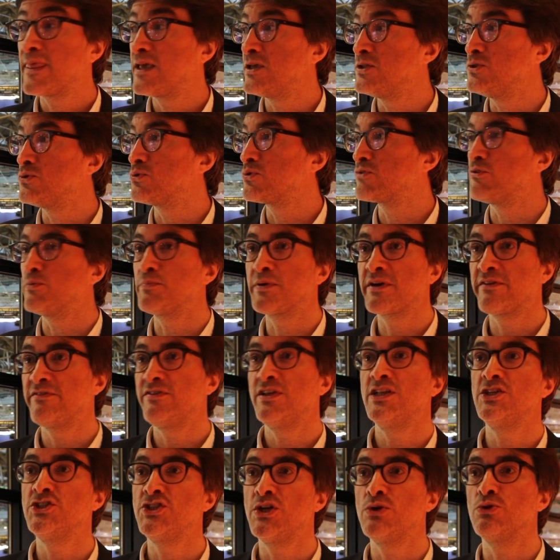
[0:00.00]
et donc vont
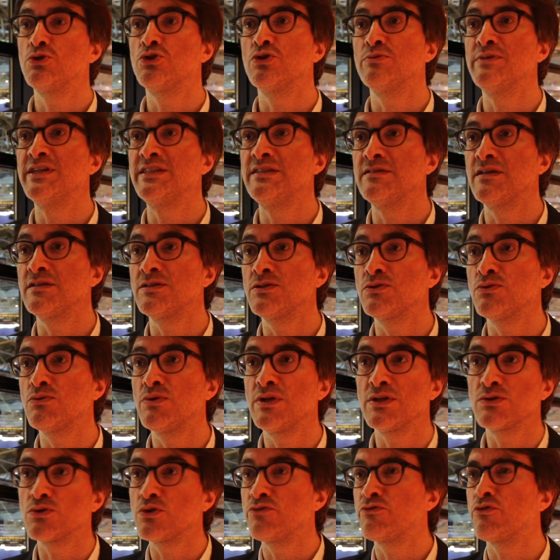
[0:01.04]
privilégier l'automatisation.
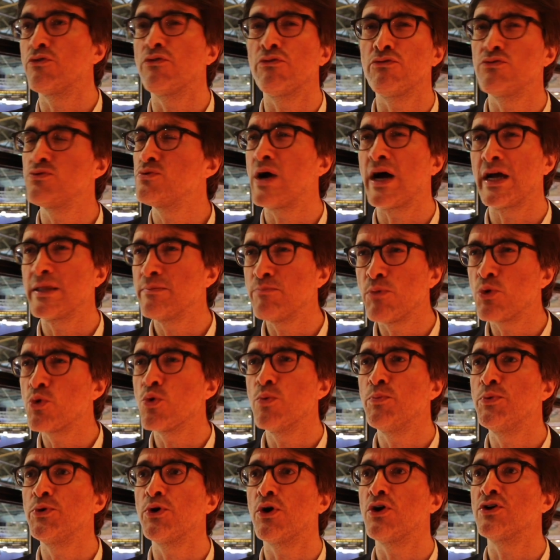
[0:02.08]
Les autres vont vouloir être
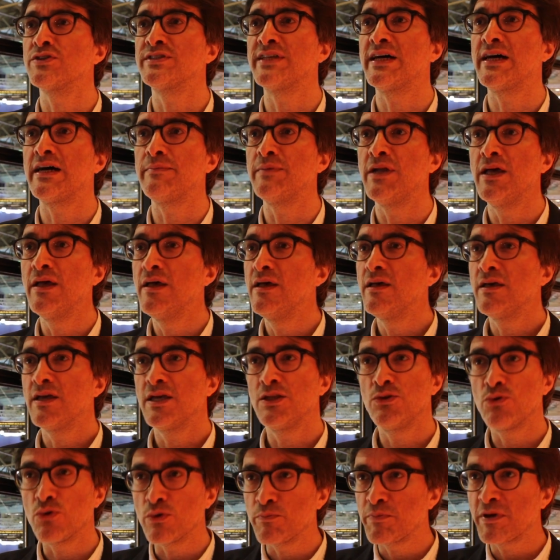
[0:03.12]
beaucoup plus rentables
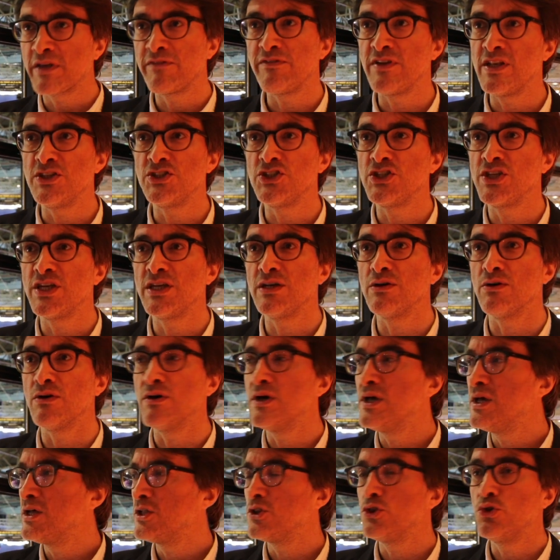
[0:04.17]
et donc privilégier euh,
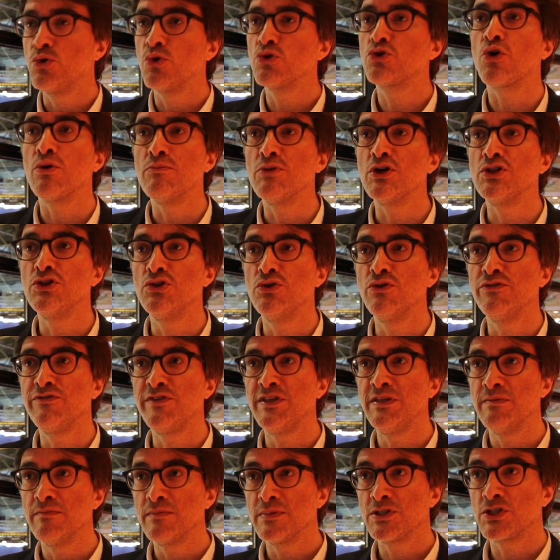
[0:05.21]
d'autres modes de vie.
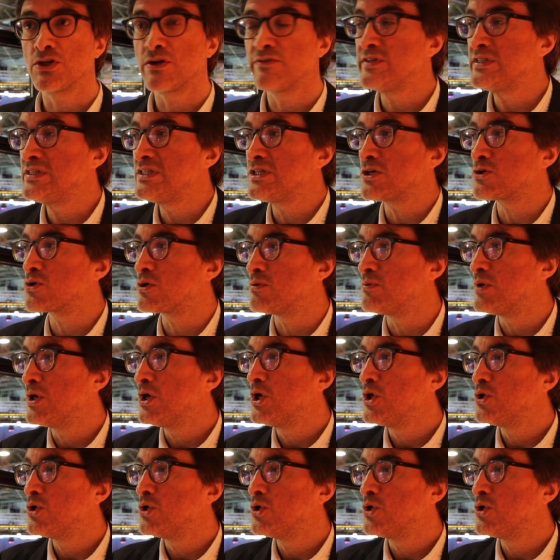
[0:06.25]
J'ai envie de dire que